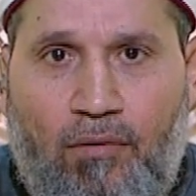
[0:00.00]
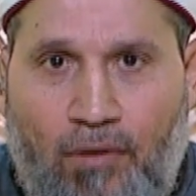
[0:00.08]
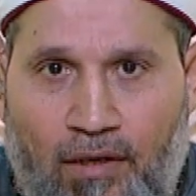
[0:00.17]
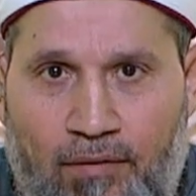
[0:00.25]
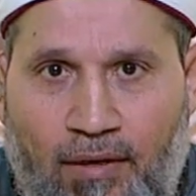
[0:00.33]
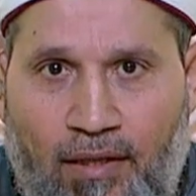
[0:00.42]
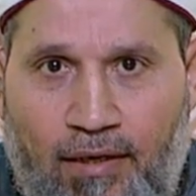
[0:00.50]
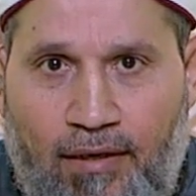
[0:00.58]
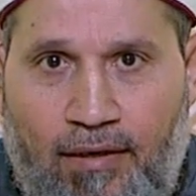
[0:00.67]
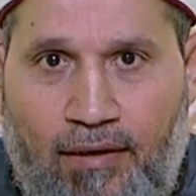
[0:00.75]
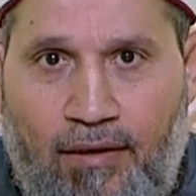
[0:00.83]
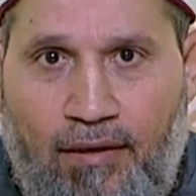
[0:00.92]
واخد
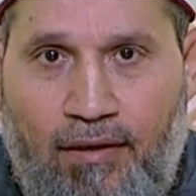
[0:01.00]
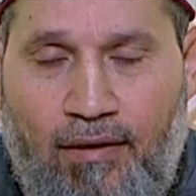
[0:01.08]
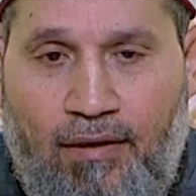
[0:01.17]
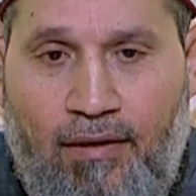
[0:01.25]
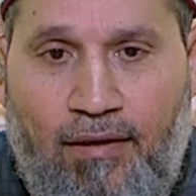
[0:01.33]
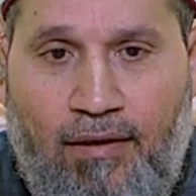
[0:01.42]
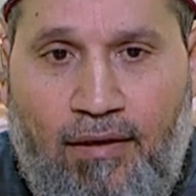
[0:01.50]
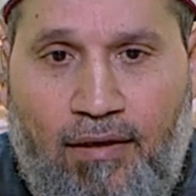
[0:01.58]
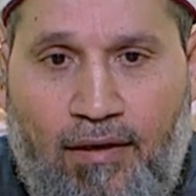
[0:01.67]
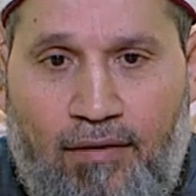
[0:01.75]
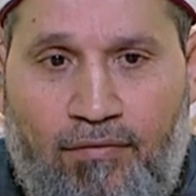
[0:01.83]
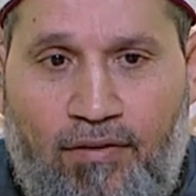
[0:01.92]
بالك
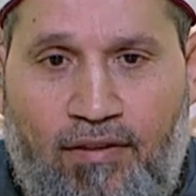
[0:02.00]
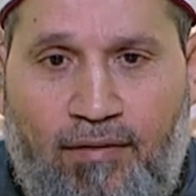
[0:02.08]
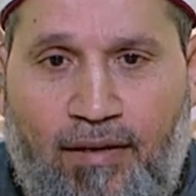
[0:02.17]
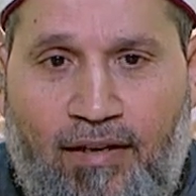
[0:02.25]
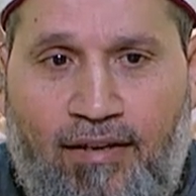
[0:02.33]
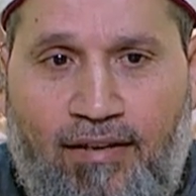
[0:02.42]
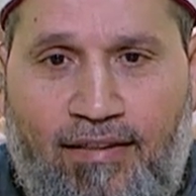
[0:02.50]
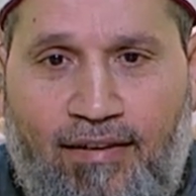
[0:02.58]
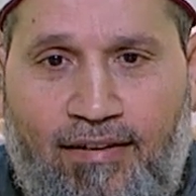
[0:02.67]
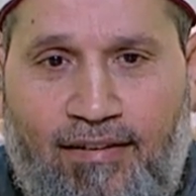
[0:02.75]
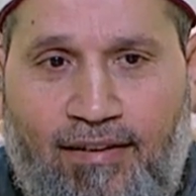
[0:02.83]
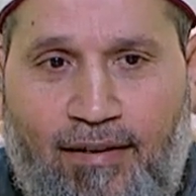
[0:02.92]
كان في زمان
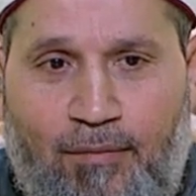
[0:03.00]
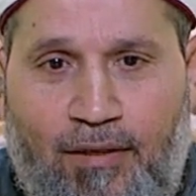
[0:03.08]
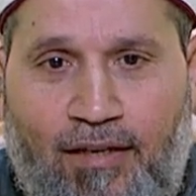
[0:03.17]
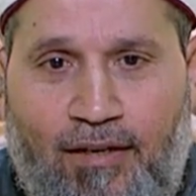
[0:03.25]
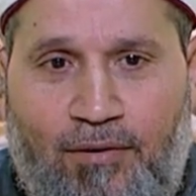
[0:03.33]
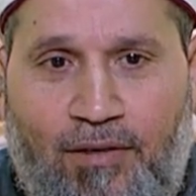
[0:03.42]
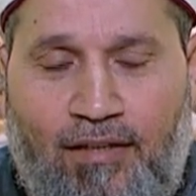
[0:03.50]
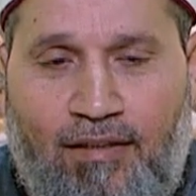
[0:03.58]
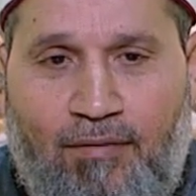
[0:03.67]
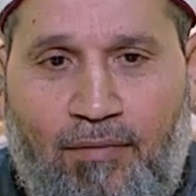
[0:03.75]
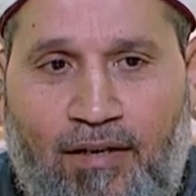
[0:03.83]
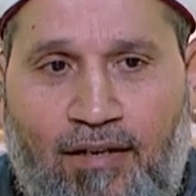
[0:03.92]
قصه كده جميله قوي كان
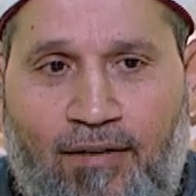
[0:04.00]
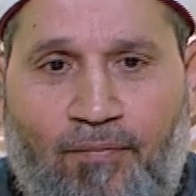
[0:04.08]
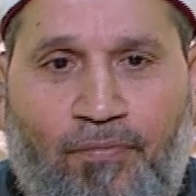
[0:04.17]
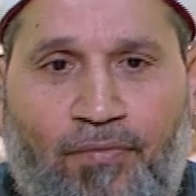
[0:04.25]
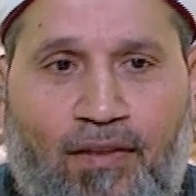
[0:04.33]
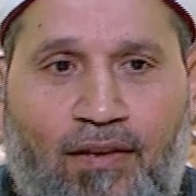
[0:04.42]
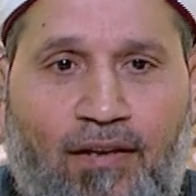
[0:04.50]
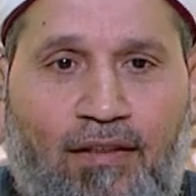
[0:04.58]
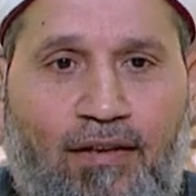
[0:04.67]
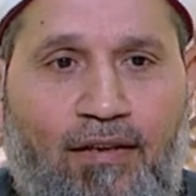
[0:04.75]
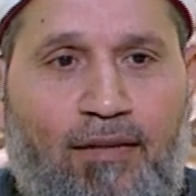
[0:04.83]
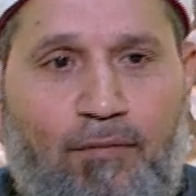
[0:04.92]
اسمها
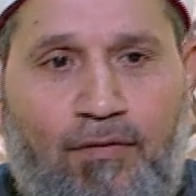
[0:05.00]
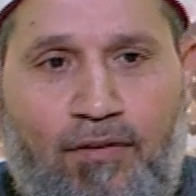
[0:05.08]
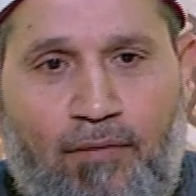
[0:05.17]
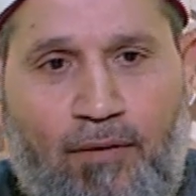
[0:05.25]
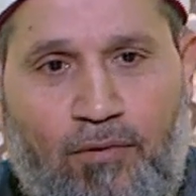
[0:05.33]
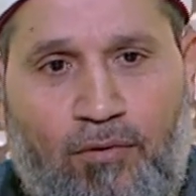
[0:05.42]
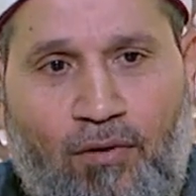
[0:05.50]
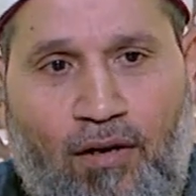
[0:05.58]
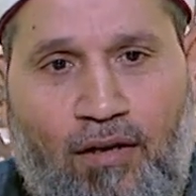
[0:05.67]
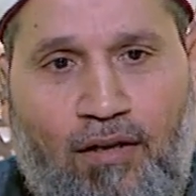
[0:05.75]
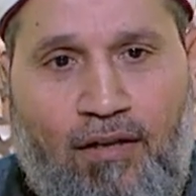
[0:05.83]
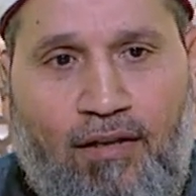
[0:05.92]
الحلم في
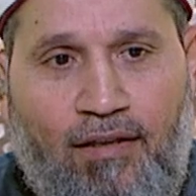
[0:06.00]
الممنوع